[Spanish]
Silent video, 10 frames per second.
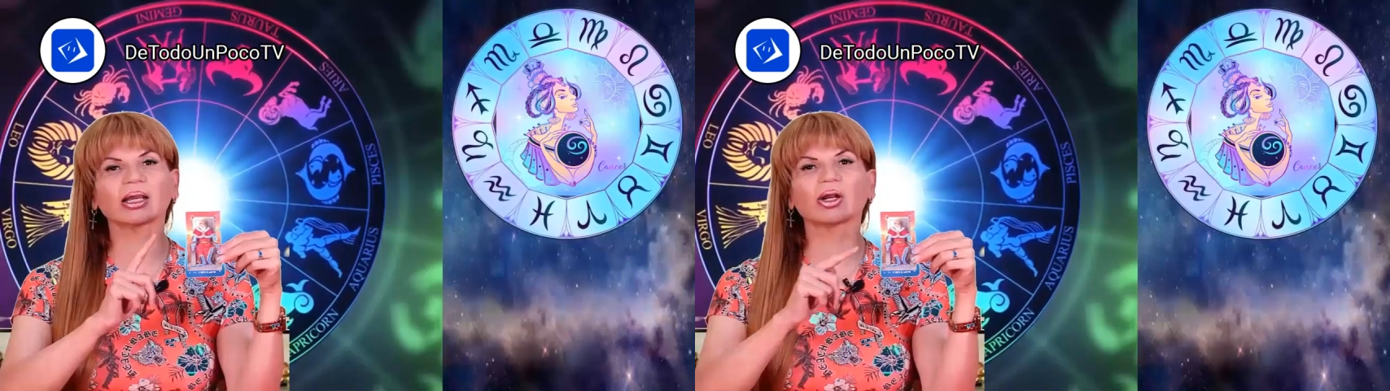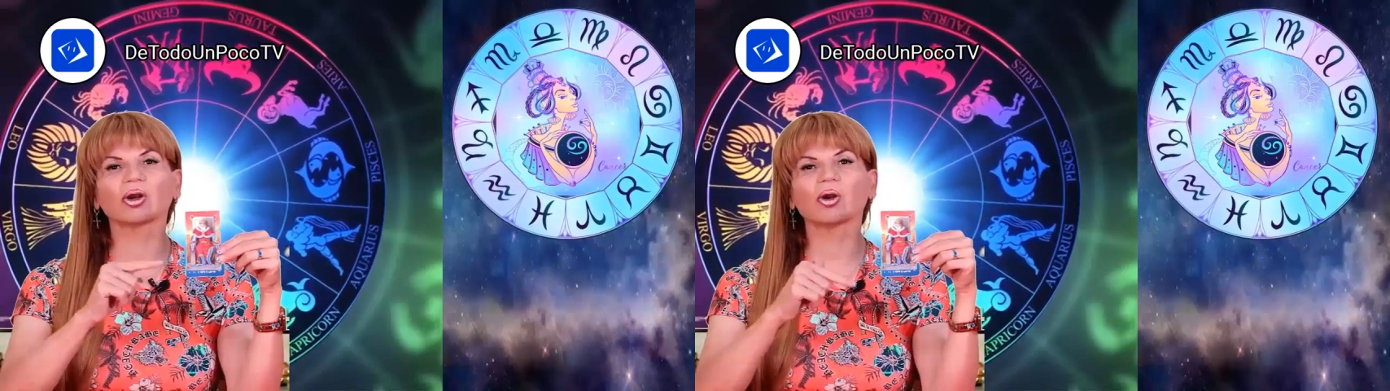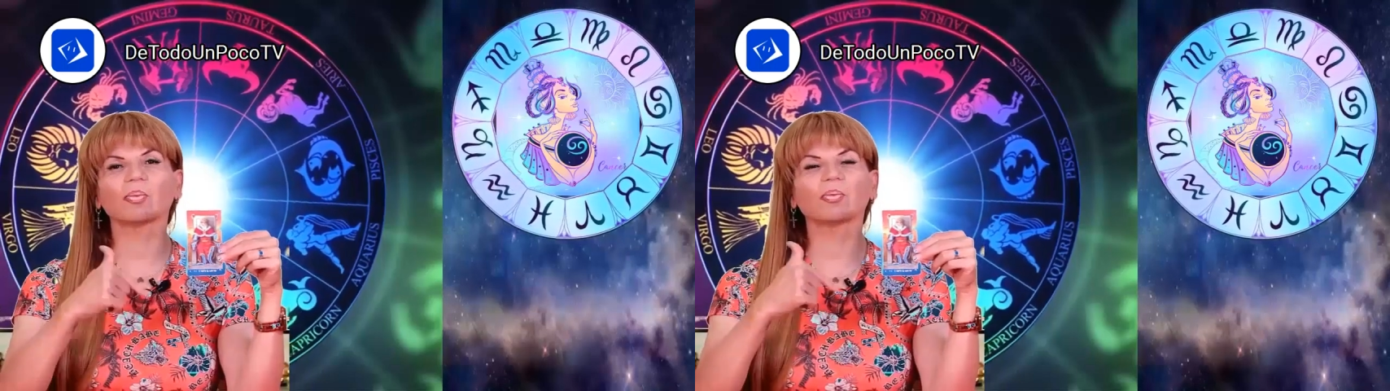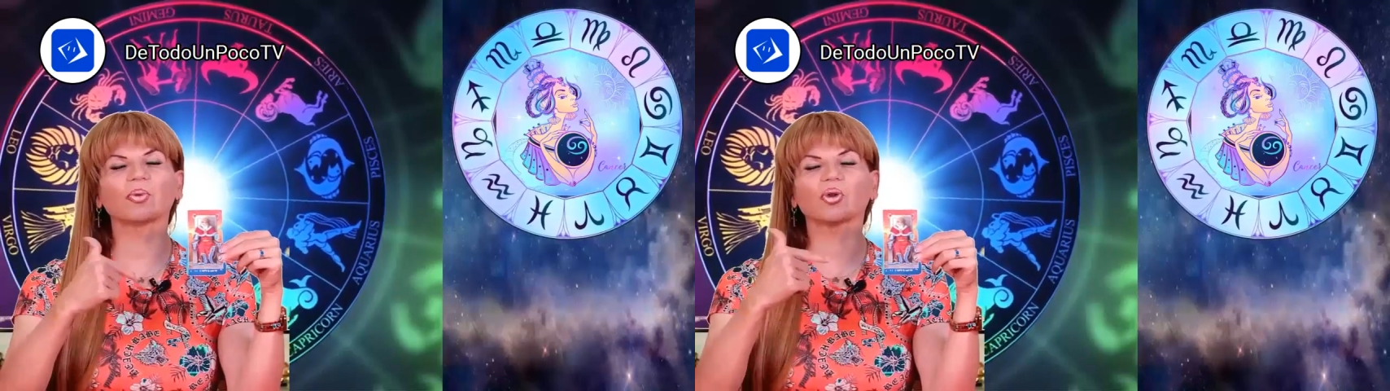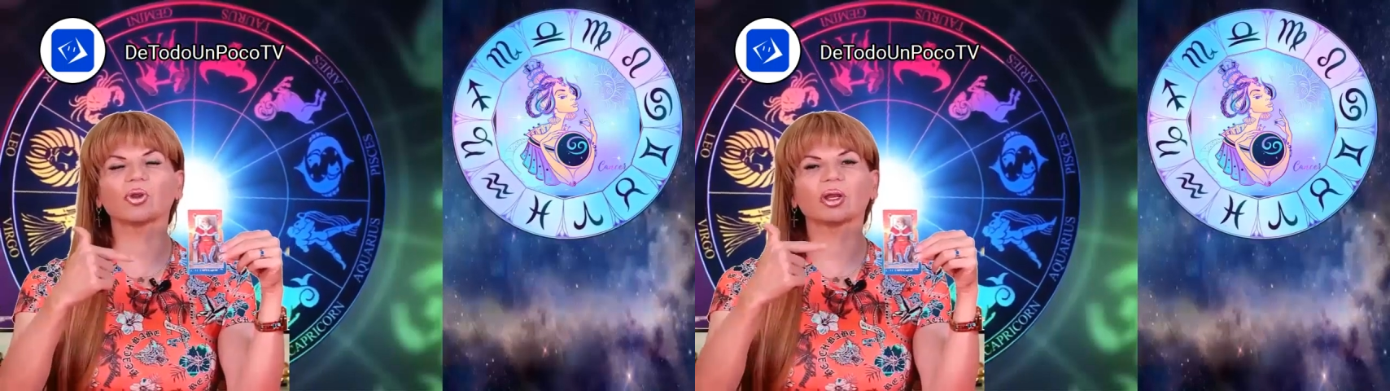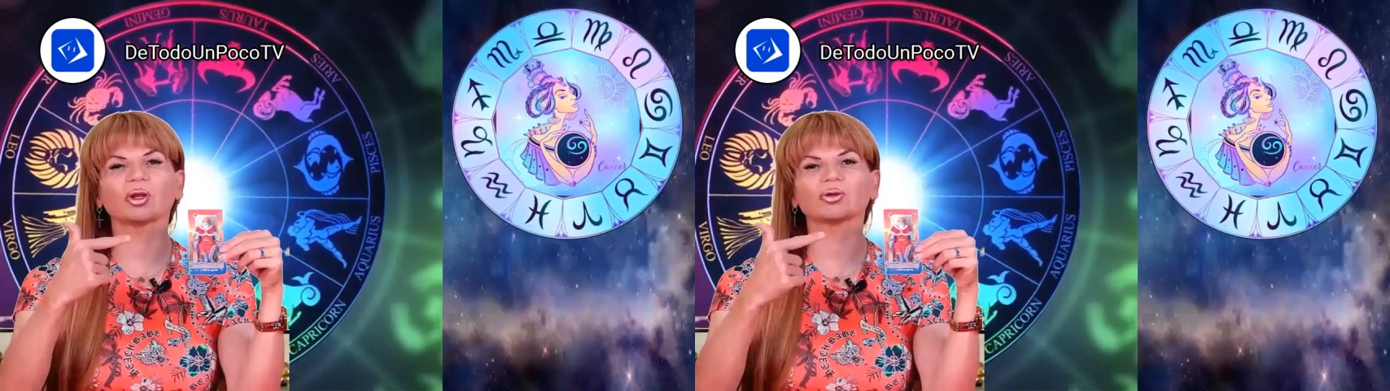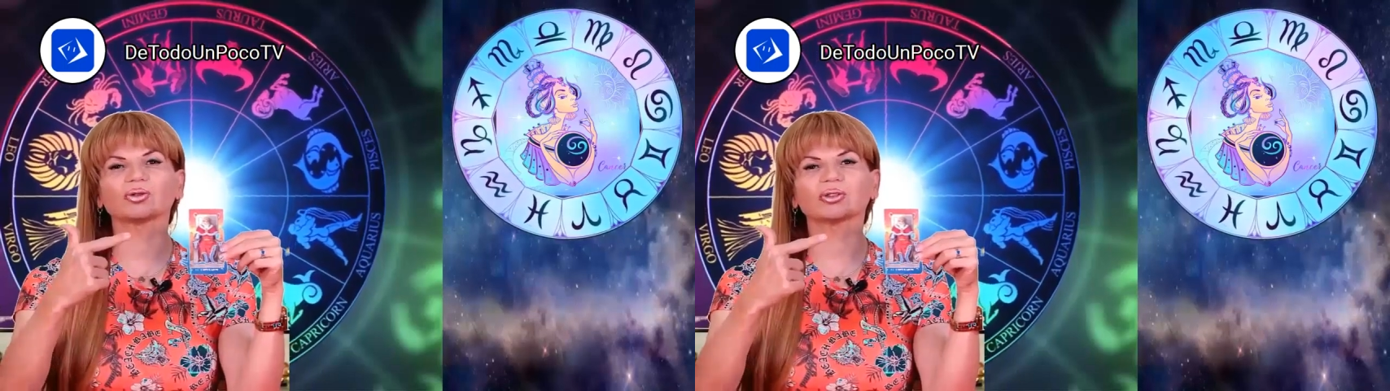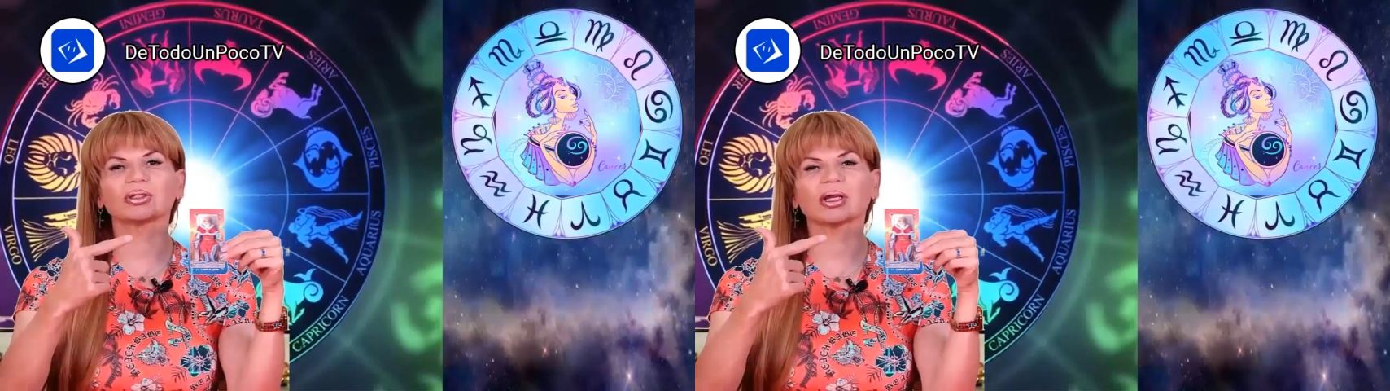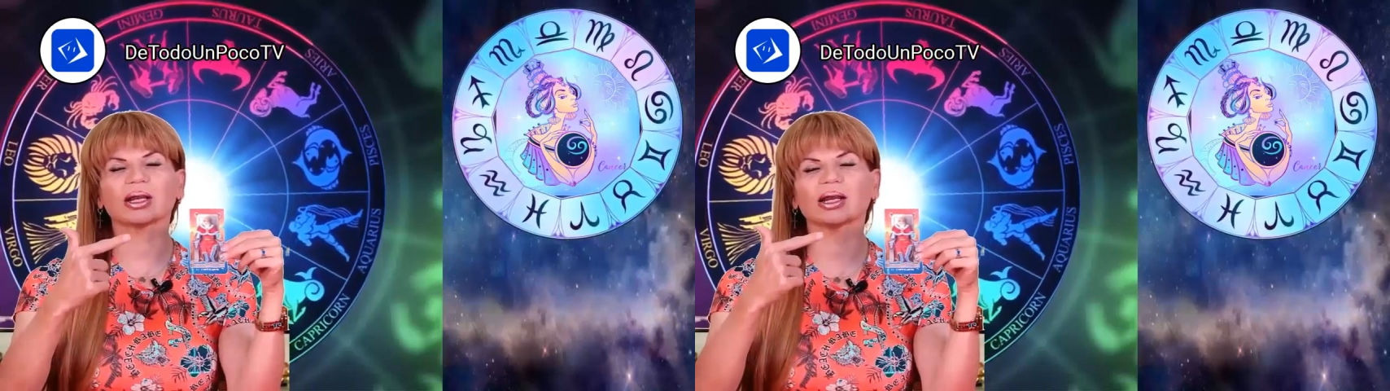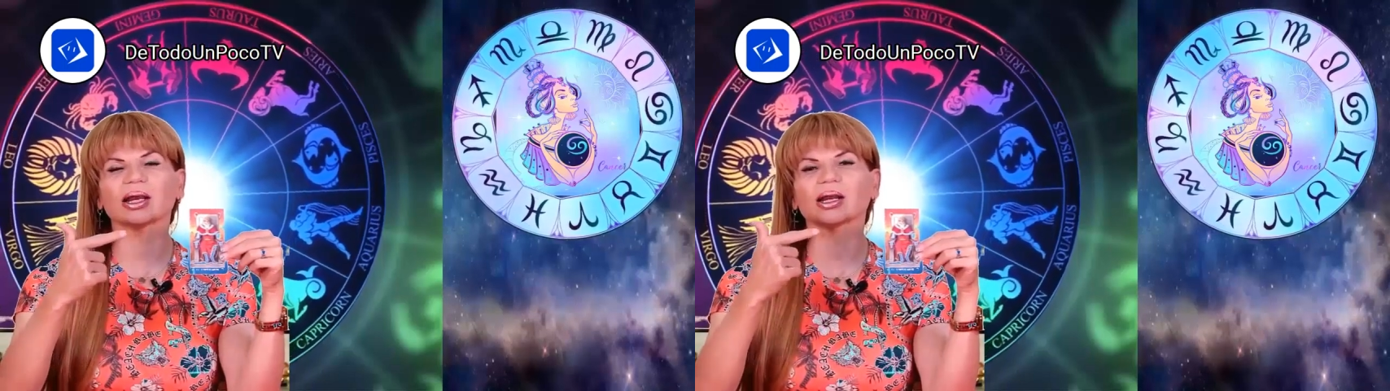Piensa que, a veces,
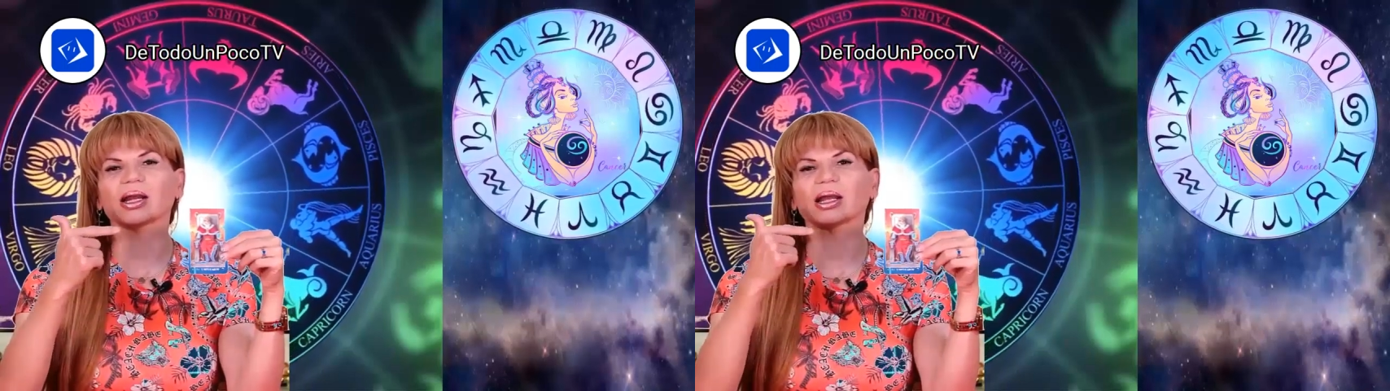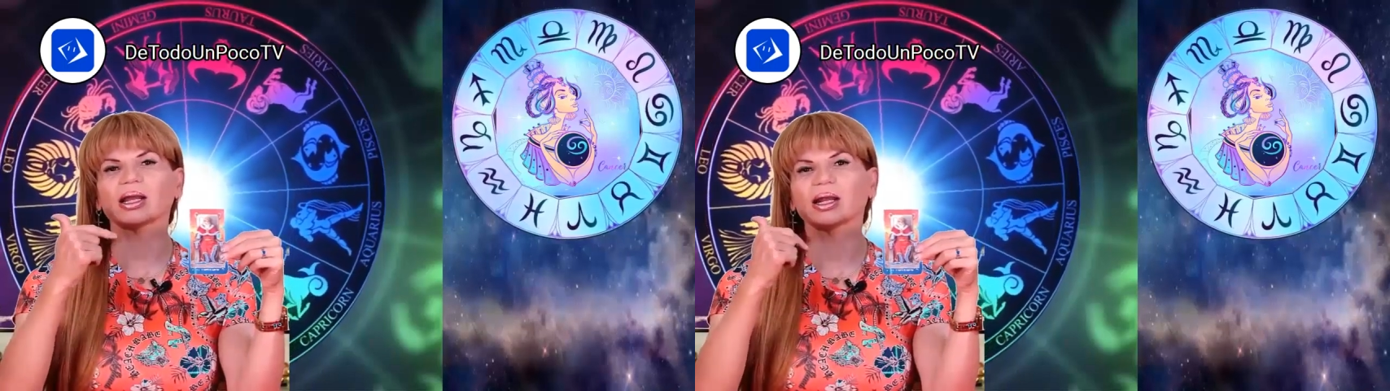un poco